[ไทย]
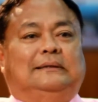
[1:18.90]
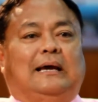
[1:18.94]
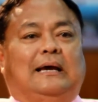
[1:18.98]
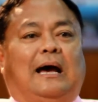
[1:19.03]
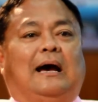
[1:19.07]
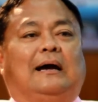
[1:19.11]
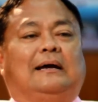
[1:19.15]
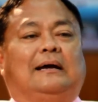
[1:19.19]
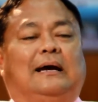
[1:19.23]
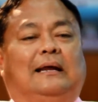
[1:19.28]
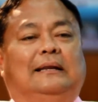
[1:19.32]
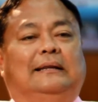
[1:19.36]

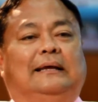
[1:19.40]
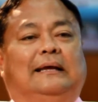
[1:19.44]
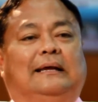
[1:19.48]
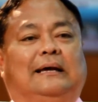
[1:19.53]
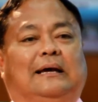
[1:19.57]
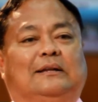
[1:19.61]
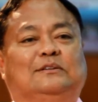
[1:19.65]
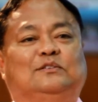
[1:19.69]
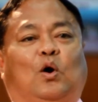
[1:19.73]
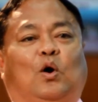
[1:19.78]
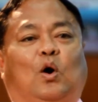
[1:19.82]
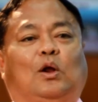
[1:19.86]
จากการเรียน
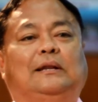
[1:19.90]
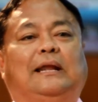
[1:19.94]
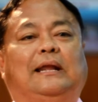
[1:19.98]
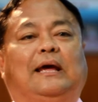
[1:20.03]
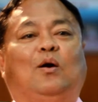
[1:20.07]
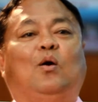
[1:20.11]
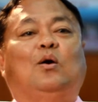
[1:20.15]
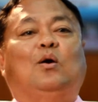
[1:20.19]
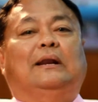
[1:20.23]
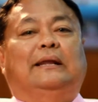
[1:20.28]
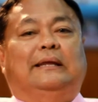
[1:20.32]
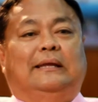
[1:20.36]
การสอนใน
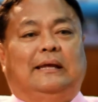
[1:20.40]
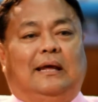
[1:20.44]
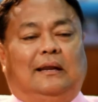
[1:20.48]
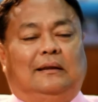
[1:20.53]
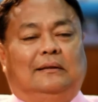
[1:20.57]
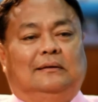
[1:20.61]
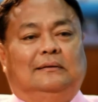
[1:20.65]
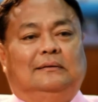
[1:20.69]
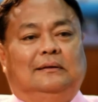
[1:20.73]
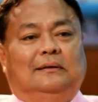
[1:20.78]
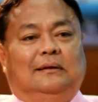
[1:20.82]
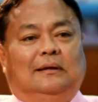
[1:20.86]
ห้องเรียน
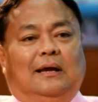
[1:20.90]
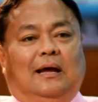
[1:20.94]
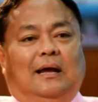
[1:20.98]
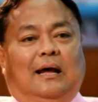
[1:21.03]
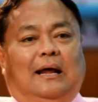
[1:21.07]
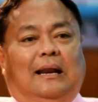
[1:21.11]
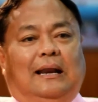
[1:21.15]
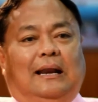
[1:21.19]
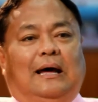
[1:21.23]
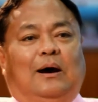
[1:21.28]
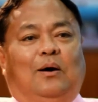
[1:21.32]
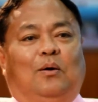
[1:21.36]

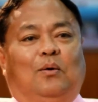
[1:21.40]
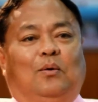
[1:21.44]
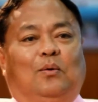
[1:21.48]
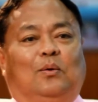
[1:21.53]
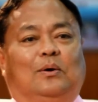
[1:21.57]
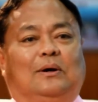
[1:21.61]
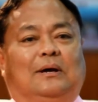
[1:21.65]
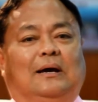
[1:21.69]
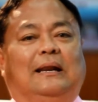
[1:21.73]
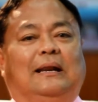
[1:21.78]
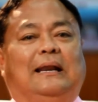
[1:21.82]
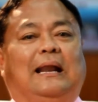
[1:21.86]
เรา
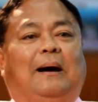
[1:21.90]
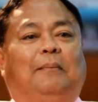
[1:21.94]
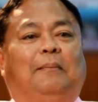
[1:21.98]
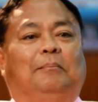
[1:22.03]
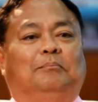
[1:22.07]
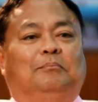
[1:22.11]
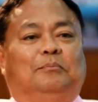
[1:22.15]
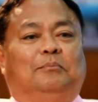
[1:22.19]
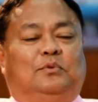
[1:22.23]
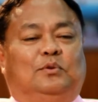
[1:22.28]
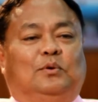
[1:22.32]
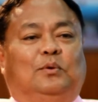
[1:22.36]
ก็
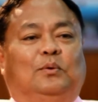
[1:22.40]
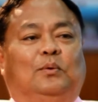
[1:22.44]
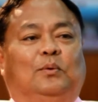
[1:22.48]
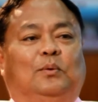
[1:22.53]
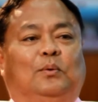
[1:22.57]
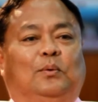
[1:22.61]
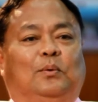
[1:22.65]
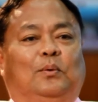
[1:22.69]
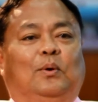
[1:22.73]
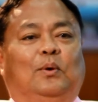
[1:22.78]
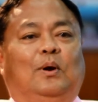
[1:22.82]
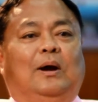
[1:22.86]
นำสู่
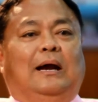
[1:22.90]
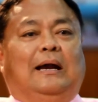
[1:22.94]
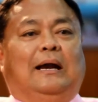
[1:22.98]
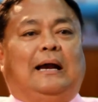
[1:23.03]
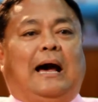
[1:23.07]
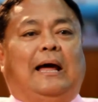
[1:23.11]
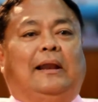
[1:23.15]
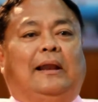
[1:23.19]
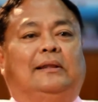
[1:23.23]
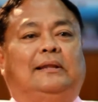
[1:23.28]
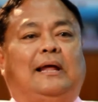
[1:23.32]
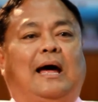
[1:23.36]

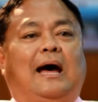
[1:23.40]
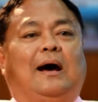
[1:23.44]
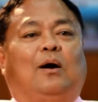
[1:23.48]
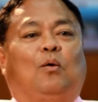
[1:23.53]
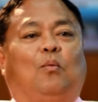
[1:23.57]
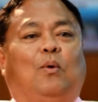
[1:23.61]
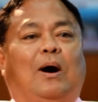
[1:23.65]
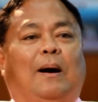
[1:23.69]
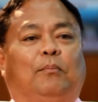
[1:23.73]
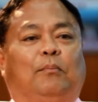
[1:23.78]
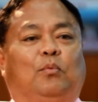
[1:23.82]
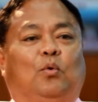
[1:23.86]
การสร้าง
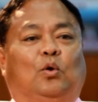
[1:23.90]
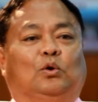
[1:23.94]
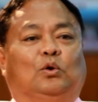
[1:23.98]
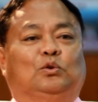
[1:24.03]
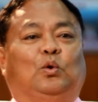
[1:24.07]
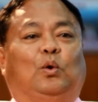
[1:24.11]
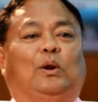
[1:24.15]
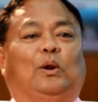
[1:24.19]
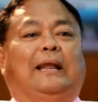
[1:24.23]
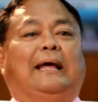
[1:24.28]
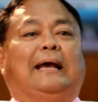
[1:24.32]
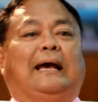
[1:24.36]
ความคง
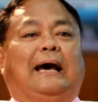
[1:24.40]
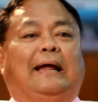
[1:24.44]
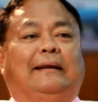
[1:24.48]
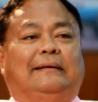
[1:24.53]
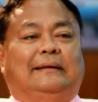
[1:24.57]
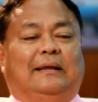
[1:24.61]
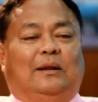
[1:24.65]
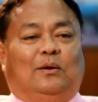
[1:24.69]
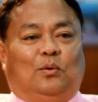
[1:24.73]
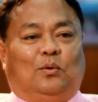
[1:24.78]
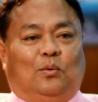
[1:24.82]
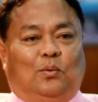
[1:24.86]
ทุนในการ
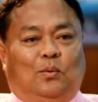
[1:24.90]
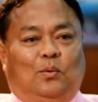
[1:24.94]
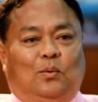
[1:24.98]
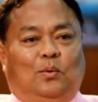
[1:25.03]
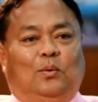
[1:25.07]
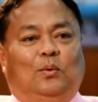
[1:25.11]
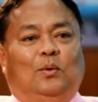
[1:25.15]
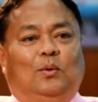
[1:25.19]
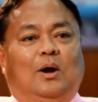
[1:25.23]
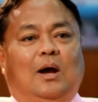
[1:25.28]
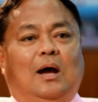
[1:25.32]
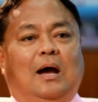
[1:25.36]
เรียนรู้
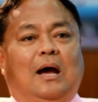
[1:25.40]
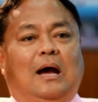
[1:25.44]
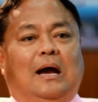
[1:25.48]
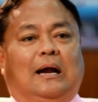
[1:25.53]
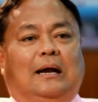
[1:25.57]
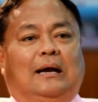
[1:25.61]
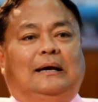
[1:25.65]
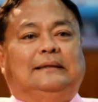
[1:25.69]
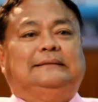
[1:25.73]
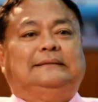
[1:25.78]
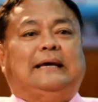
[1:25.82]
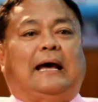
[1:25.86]

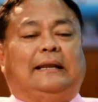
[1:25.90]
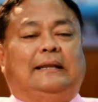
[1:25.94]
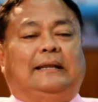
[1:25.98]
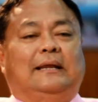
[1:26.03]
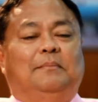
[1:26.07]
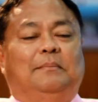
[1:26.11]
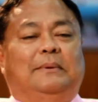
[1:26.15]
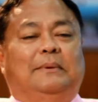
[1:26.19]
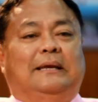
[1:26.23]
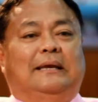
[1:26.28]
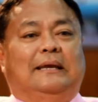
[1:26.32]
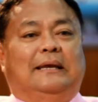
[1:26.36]
ก็จัด
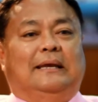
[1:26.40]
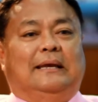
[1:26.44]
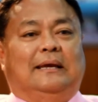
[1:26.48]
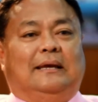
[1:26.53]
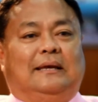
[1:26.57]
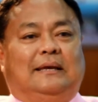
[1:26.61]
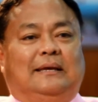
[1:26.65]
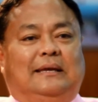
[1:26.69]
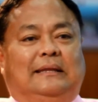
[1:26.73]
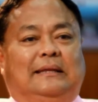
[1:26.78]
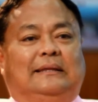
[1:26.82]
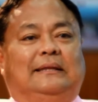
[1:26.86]
ให้มี
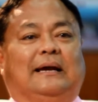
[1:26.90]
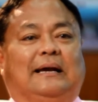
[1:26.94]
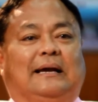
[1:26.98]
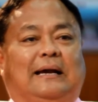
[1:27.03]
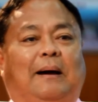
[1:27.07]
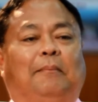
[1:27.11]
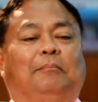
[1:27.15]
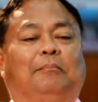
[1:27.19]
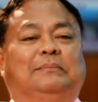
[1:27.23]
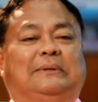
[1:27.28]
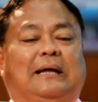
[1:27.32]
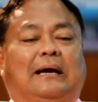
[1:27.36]
กิจก
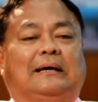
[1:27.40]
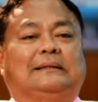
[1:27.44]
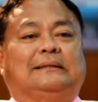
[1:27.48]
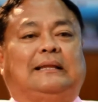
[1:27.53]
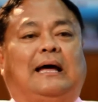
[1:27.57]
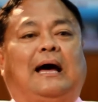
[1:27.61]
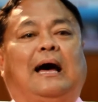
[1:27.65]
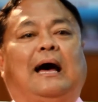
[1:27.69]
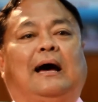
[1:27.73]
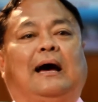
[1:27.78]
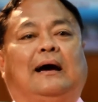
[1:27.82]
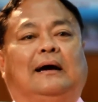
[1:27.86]
รรม
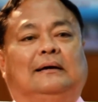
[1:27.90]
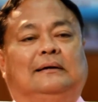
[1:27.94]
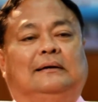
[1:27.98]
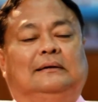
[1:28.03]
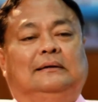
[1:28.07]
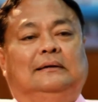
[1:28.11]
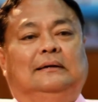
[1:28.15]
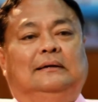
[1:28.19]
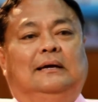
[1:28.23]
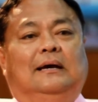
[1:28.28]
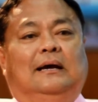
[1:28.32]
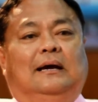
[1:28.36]
ต่าง
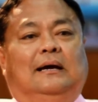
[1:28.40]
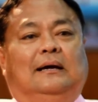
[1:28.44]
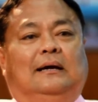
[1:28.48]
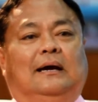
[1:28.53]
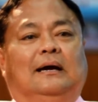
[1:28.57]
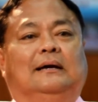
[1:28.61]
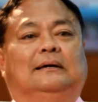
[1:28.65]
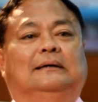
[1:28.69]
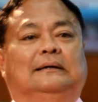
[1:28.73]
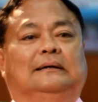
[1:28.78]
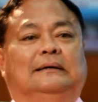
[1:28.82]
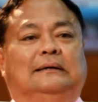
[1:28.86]
ๆ
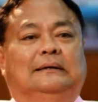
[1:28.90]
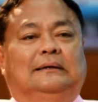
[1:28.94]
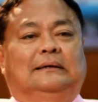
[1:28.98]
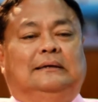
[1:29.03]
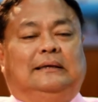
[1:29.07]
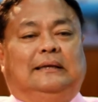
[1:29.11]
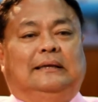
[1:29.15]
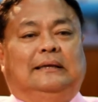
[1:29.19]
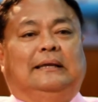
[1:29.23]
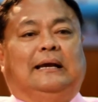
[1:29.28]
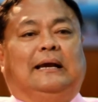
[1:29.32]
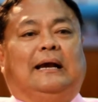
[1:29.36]
ก็คือ
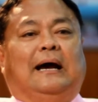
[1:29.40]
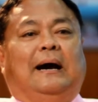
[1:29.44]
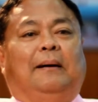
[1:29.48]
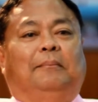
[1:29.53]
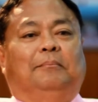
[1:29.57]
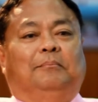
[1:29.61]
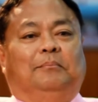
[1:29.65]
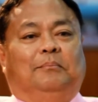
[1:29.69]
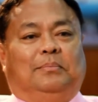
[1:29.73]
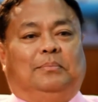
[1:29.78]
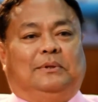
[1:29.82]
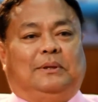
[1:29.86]
กิจกรรม
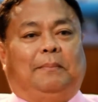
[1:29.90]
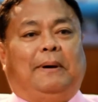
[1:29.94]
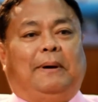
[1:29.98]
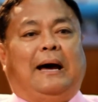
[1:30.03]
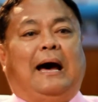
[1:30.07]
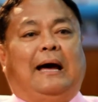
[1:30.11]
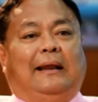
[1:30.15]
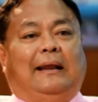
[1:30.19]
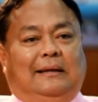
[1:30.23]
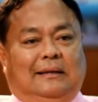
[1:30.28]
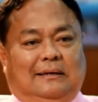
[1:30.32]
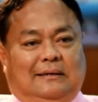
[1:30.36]
ส
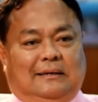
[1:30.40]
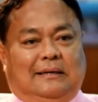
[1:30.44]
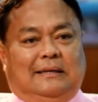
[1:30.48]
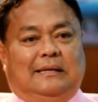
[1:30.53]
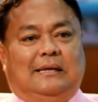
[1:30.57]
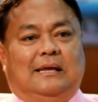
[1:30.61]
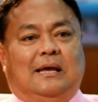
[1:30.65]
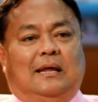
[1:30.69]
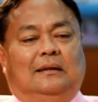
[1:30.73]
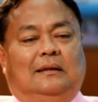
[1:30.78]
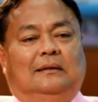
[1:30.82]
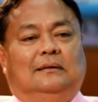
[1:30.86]
ภานัก
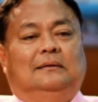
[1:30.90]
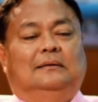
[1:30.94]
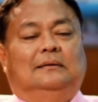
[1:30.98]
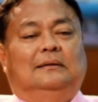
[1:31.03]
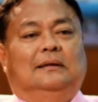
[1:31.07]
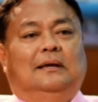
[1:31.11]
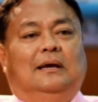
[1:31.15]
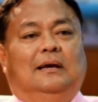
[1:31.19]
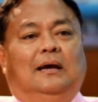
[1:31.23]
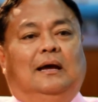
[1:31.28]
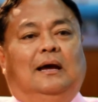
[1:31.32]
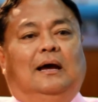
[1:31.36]
เรียน
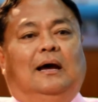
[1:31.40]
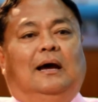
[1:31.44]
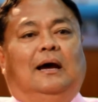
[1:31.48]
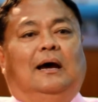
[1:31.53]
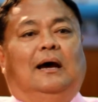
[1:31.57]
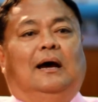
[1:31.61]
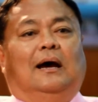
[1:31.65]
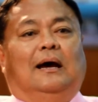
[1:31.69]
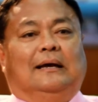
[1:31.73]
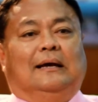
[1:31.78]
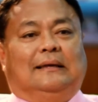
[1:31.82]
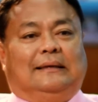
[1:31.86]

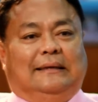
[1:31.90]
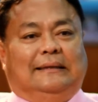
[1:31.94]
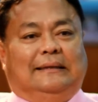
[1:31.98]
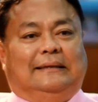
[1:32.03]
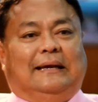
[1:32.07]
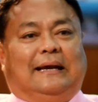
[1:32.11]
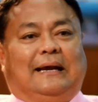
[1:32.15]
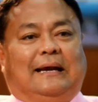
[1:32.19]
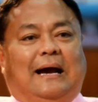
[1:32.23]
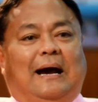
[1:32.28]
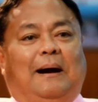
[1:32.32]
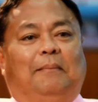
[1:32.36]
กิ
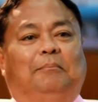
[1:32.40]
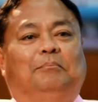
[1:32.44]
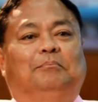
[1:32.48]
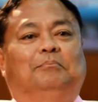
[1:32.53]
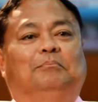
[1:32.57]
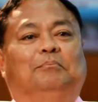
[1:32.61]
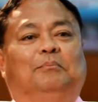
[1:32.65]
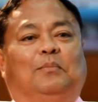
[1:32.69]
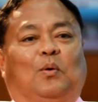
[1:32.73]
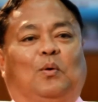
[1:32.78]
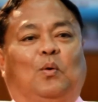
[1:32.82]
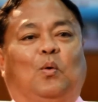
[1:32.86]
จกรรม
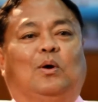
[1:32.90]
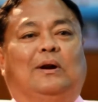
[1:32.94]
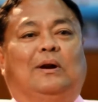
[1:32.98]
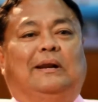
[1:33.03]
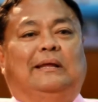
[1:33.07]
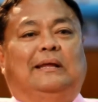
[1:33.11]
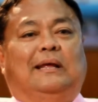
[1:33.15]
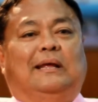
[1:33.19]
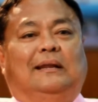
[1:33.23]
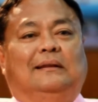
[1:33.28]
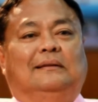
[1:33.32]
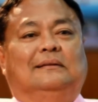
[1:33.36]
โรง
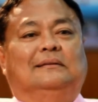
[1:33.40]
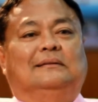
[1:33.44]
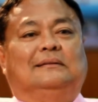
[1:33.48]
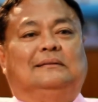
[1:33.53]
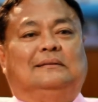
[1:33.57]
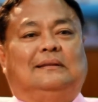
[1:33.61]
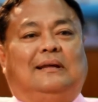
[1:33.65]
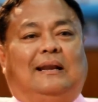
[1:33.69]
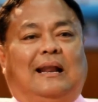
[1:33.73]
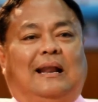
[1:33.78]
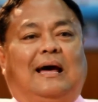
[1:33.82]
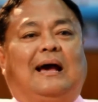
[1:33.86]
เรียน
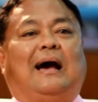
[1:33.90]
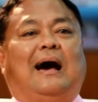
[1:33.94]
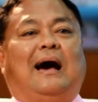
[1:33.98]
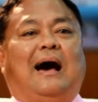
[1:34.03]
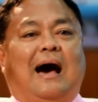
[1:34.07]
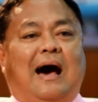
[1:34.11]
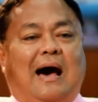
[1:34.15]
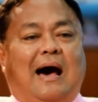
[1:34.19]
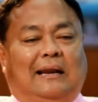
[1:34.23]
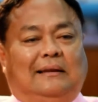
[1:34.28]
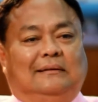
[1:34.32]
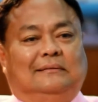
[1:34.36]
ธนา
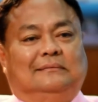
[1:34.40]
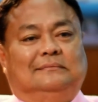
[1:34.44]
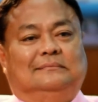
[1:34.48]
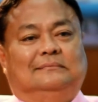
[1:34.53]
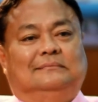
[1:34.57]
คาร